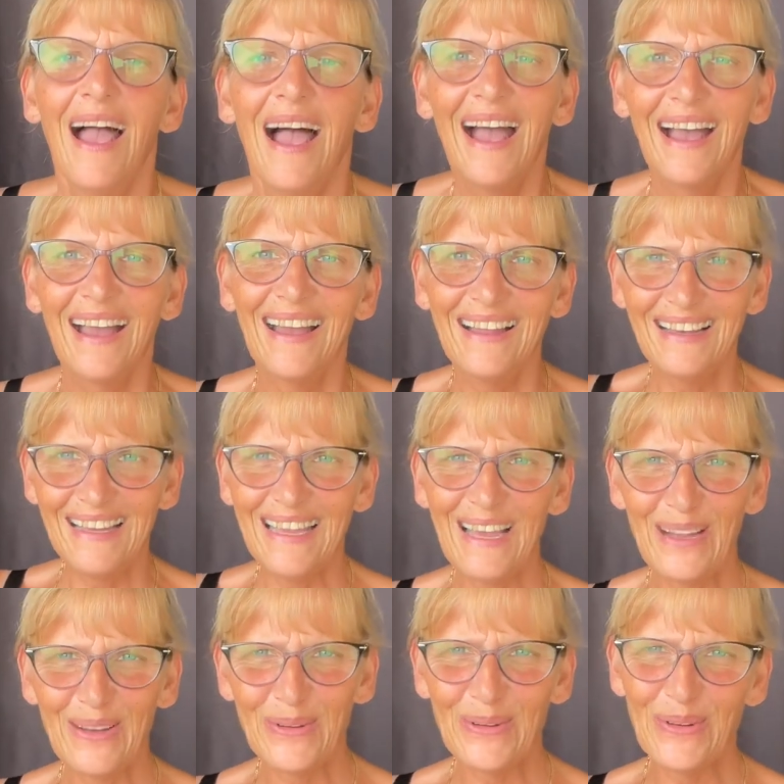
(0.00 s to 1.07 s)

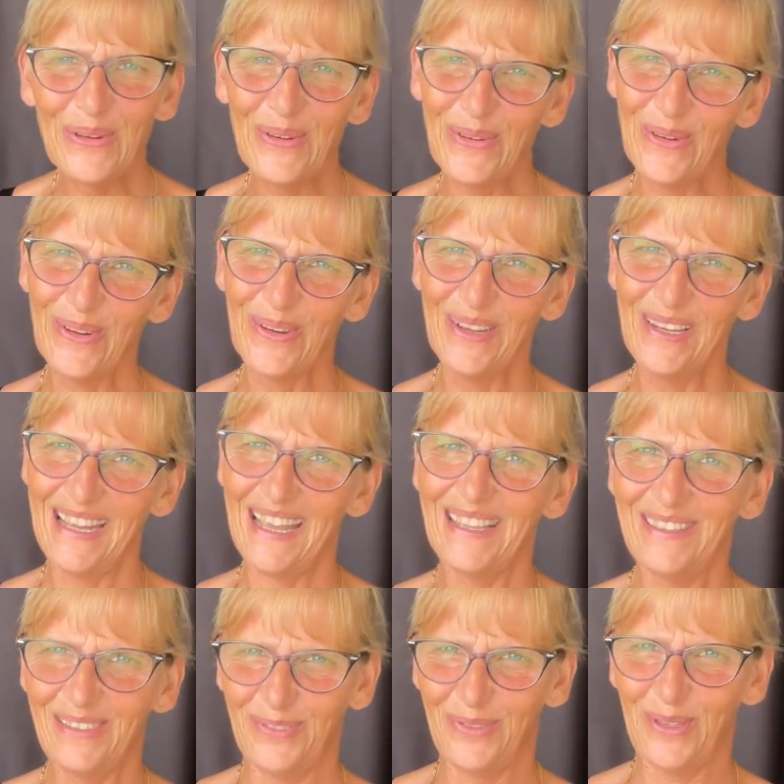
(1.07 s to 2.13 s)
Hallo und
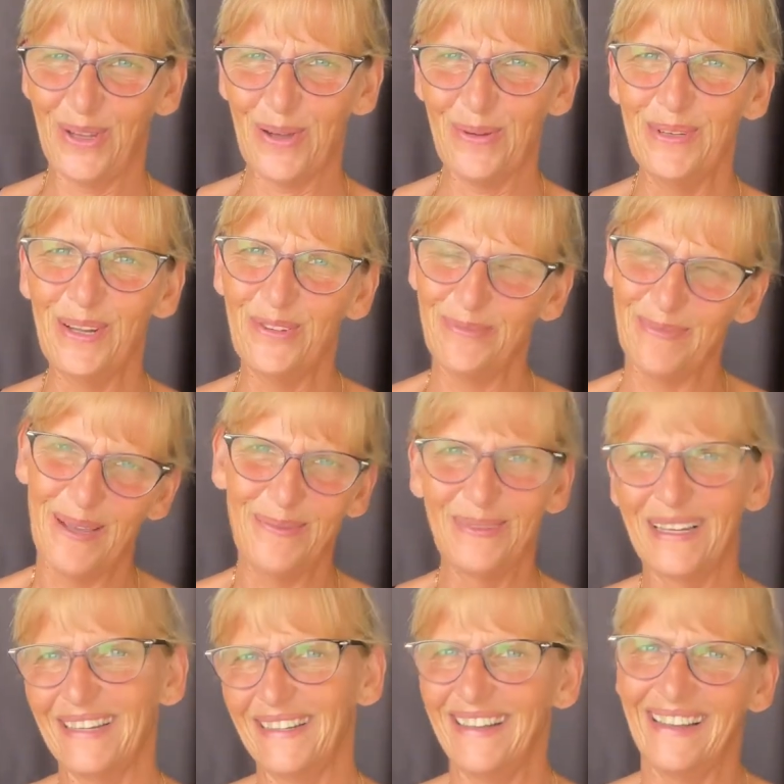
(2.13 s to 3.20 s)
herzlich willkommen auf
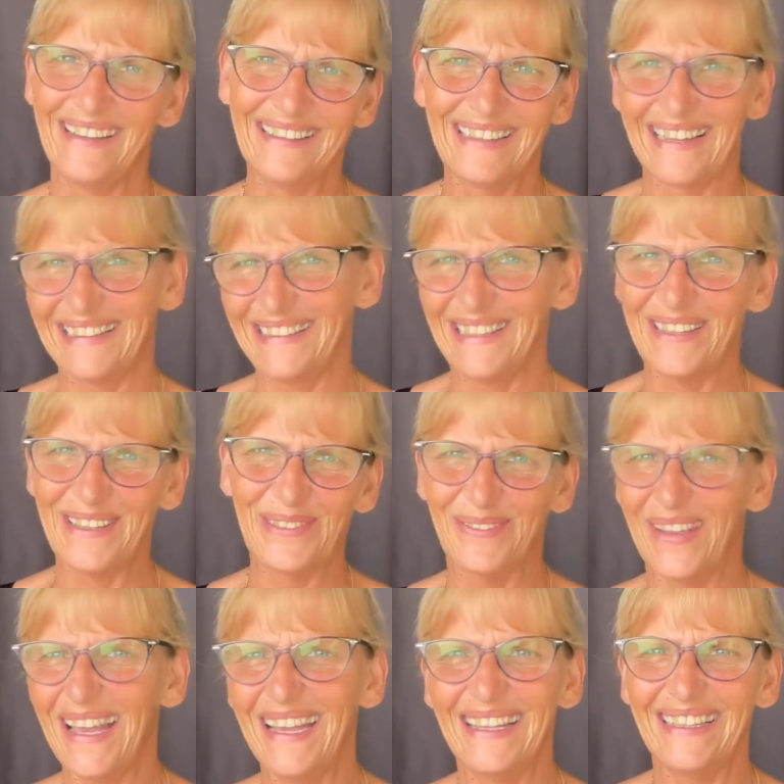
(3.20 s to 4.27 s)
meinem Kanal Katjas
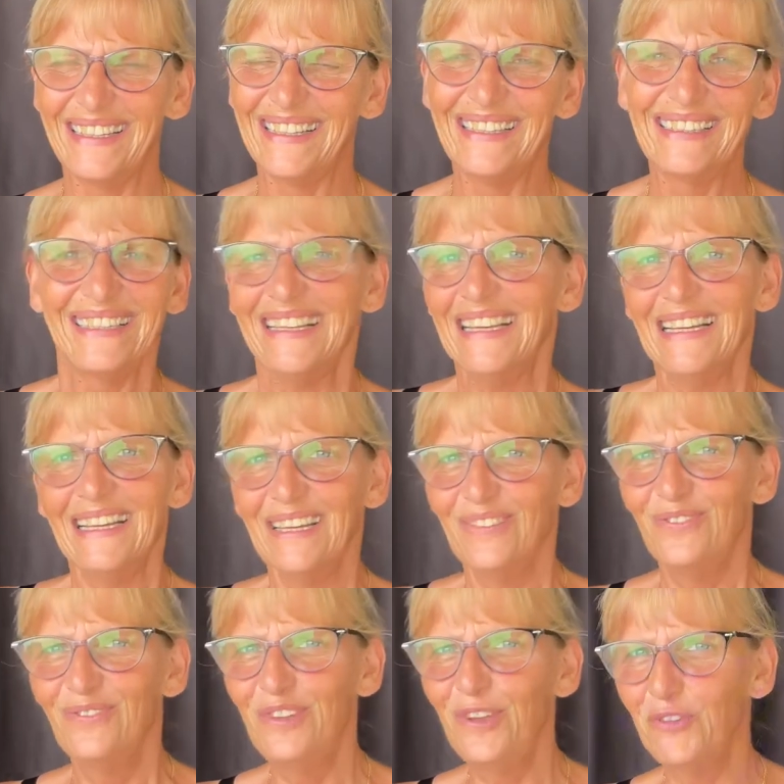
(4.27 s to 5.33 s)
Welt.
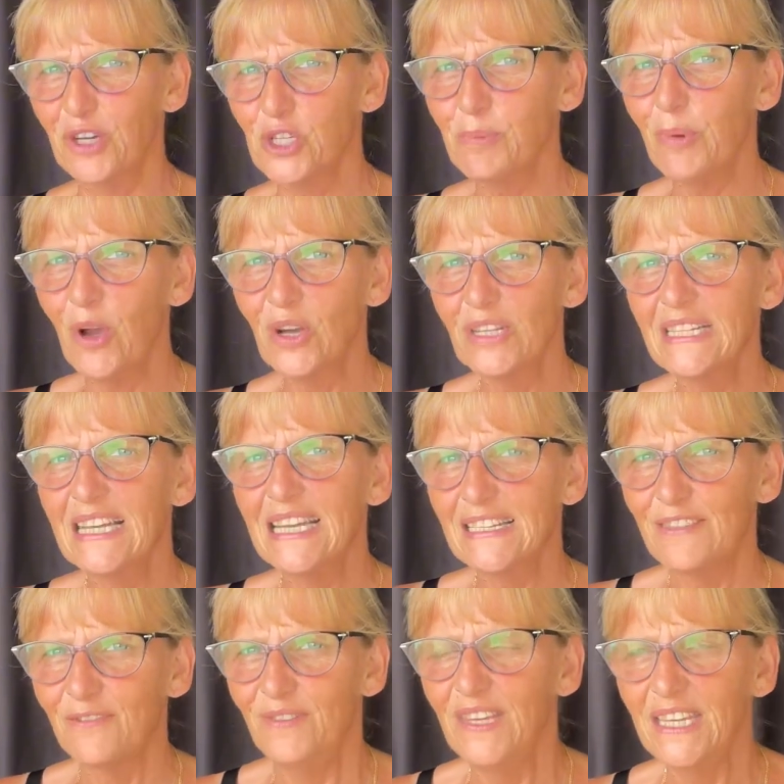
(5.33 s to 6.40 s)
Wie versprochen,
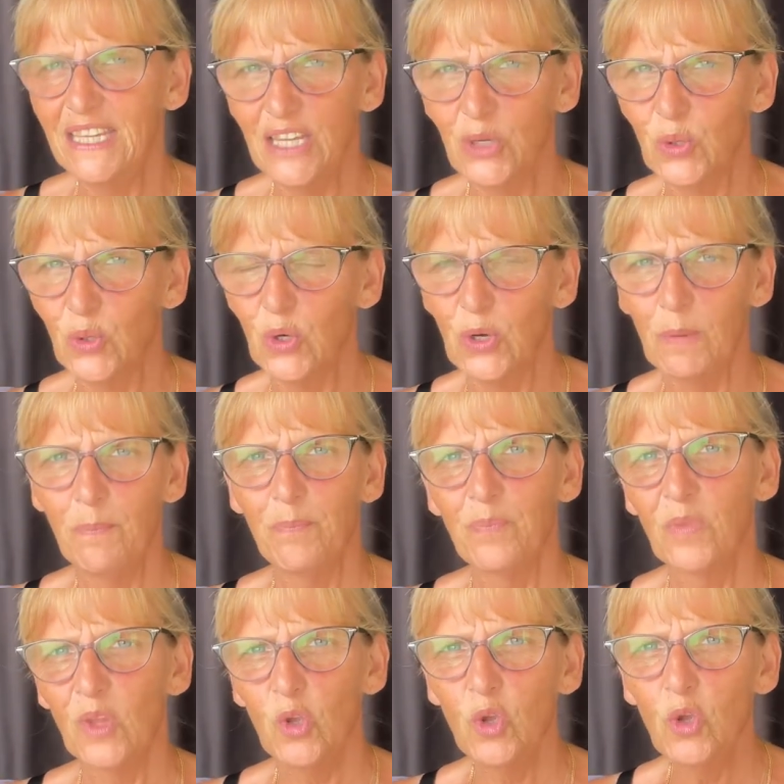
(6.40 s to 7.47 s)
das Video
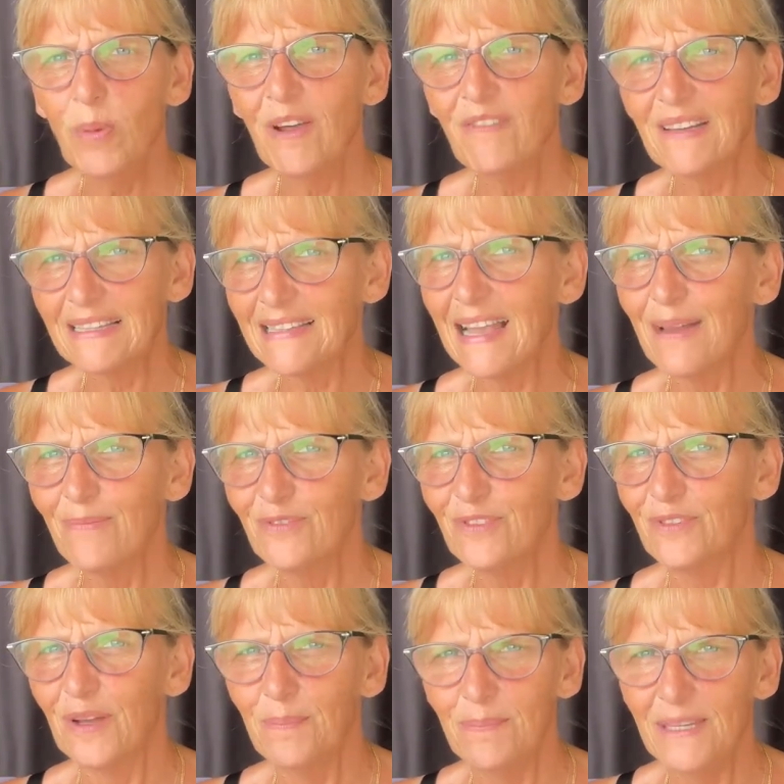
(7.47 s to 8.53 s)
über was haben wir
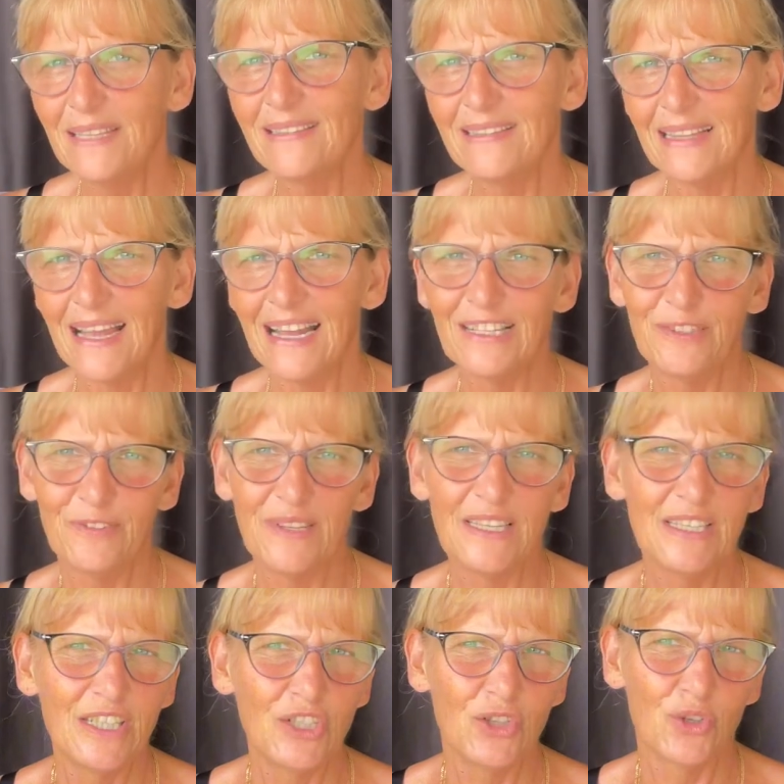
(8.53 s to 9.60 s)
vermisst, als wir
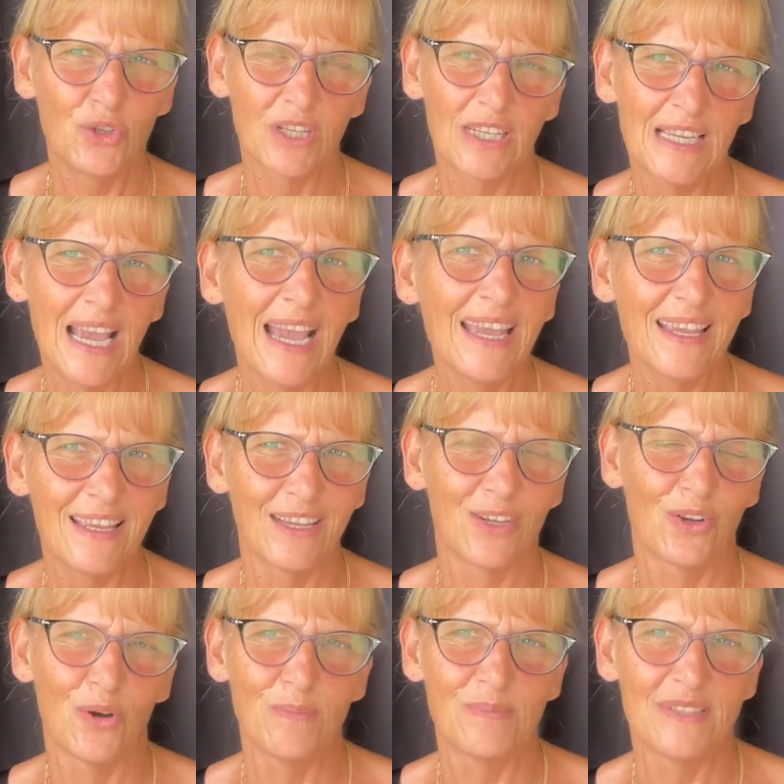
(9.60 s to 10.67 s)
in die Türkei
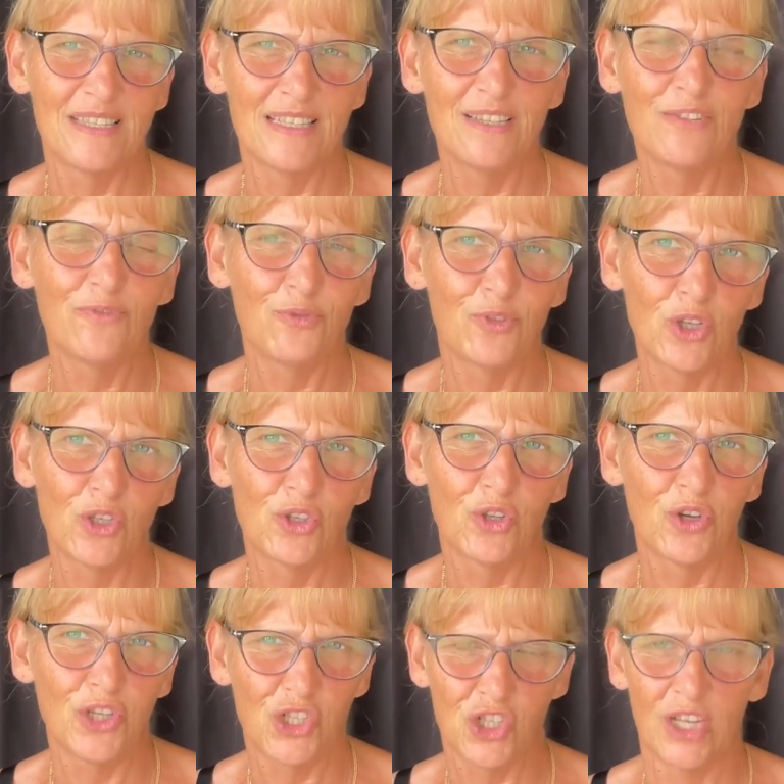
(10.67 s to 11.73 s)
gekommen sind von
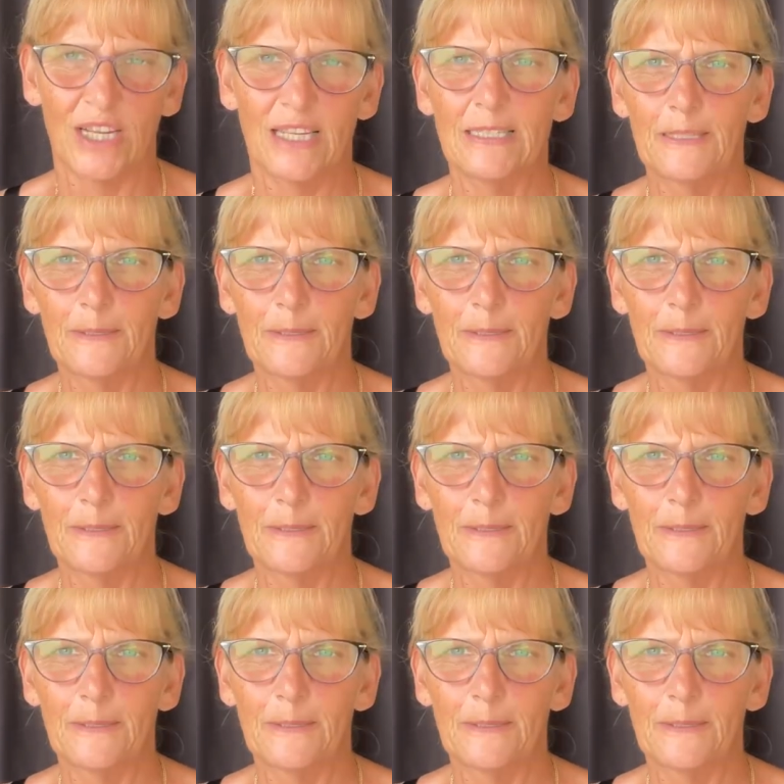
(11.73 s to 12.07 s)
Deutschland.